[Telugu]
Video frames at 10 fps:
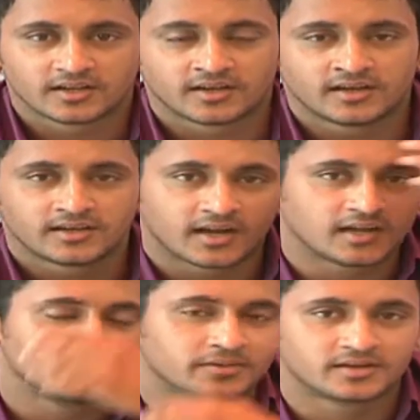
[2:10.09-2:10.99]
అనే
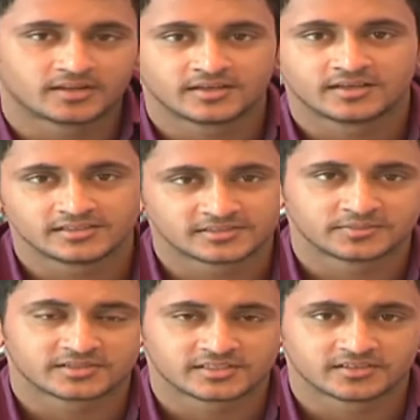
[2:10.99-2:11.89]
టైటిల్ పెట్టి ఈ
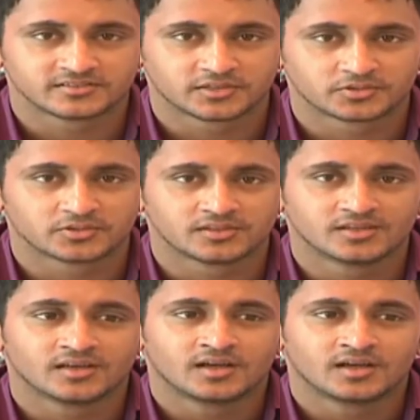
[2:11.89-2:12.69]
సినిమా చేయడం జరుగుతుంది